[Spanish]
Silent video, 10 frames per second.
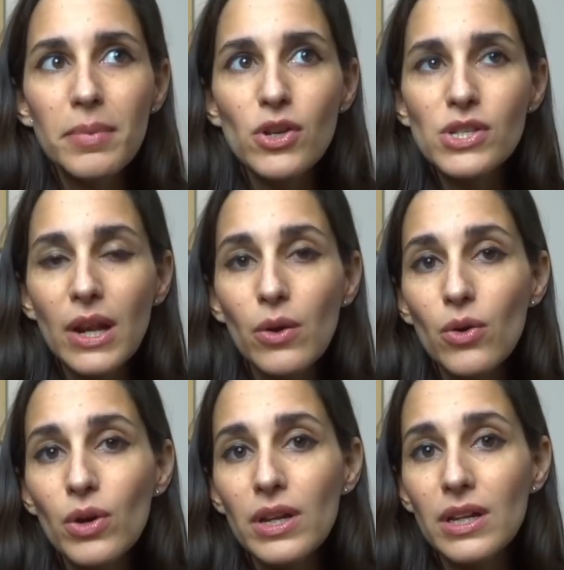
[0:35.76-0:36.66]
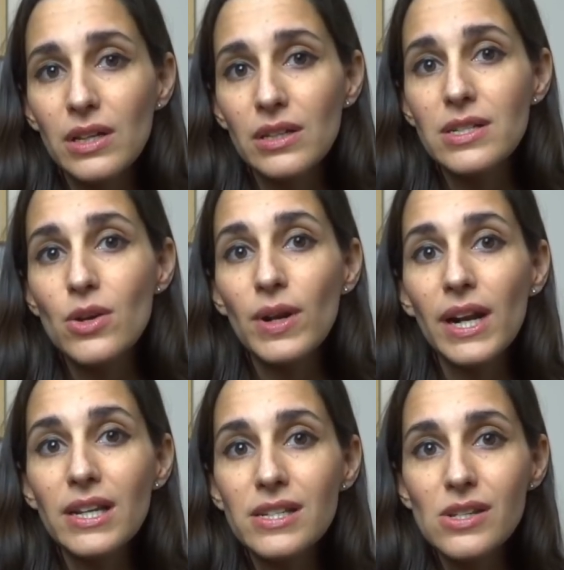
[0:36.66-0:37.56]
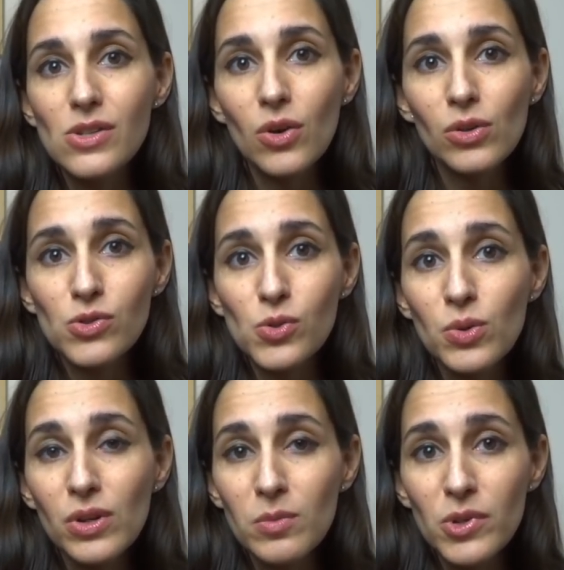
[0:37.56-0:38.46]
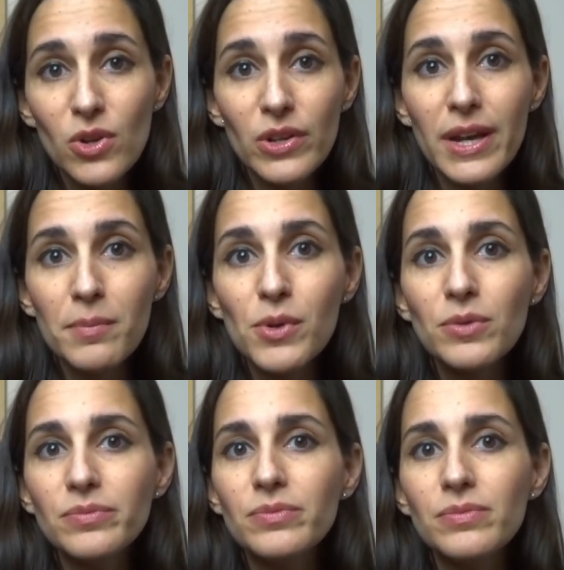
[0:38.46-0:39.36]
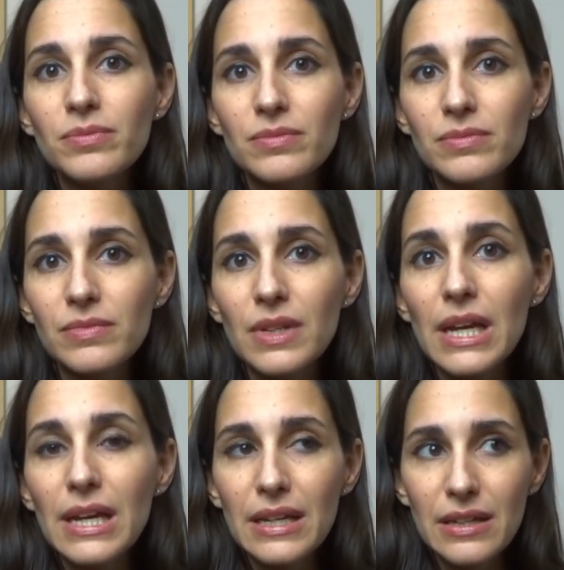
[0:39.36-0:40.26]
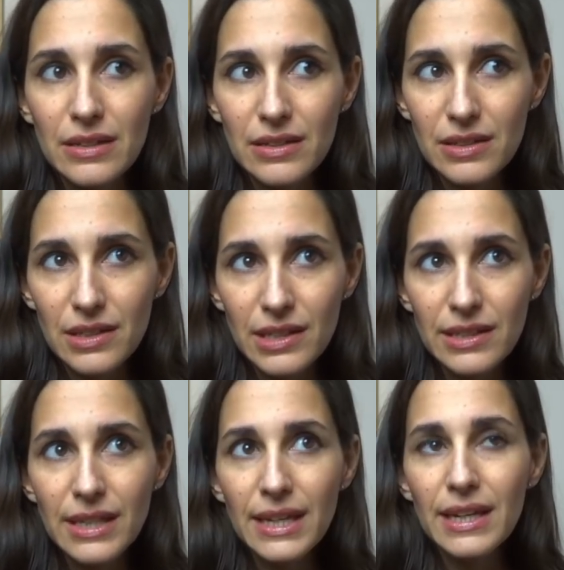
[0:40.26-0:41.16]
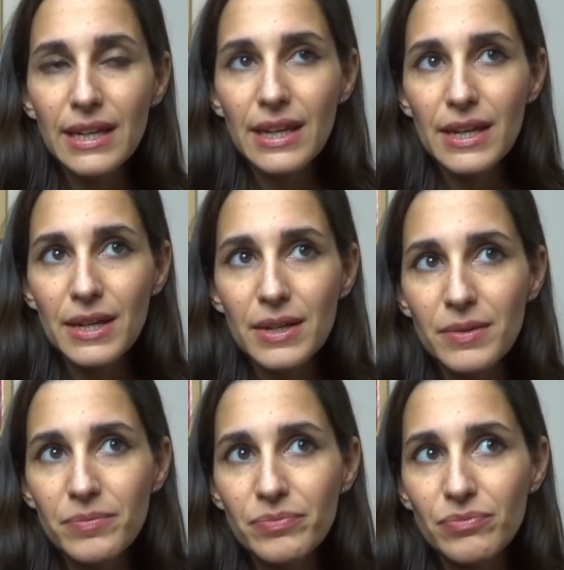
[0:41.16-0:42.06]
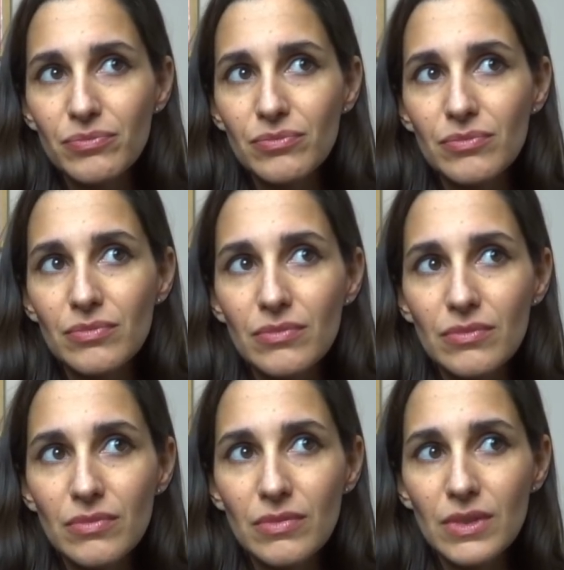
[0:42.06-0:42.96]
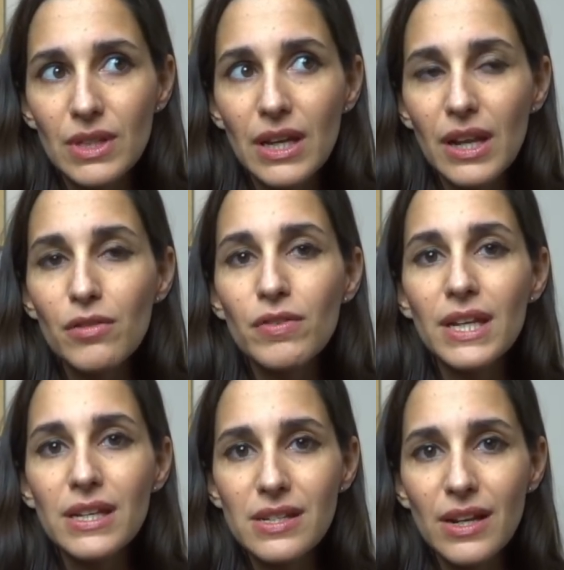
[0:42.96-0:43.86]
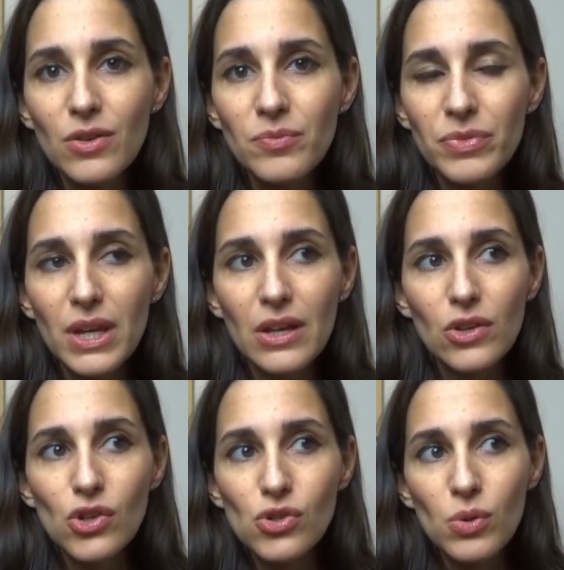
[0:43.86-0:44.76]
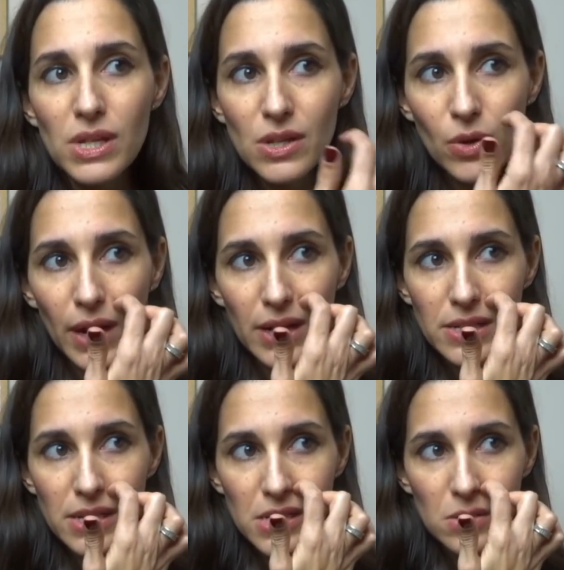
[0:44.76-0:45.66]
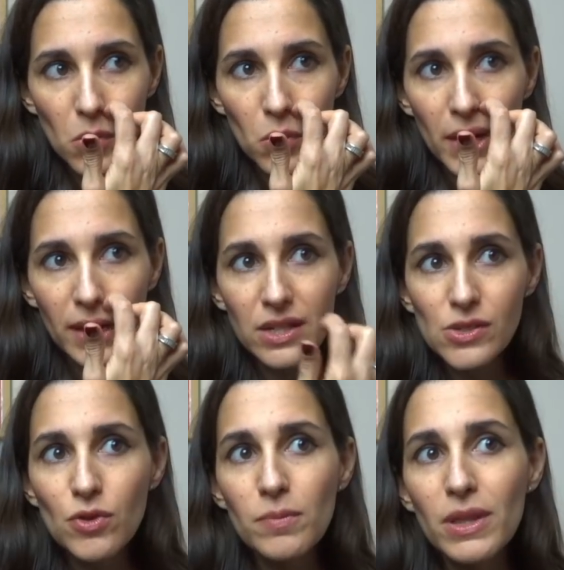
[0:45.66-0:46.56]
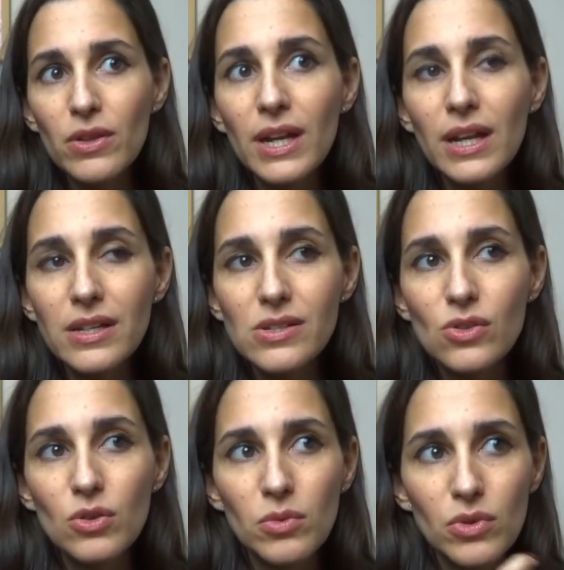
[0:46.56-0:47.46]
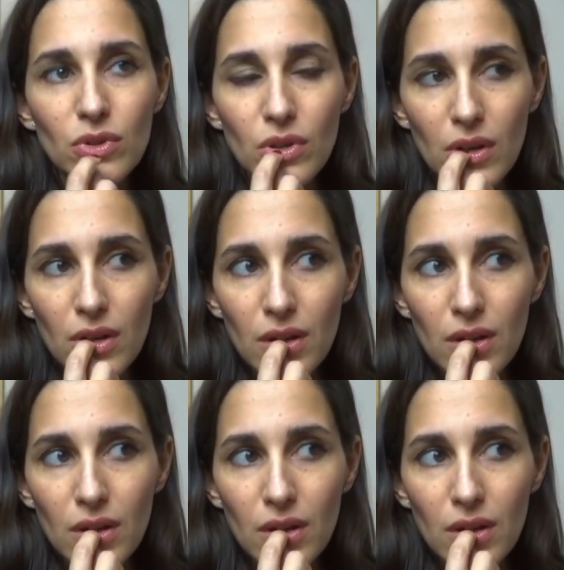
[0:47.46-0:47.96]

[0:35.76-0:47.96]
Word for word: Pero desde luego el psicoanálisis old school, como yo lo llamo, mm, tiene mm, que, redefinirse, ¿no? Yo estudié psicoanálisis modular transformacional, que es como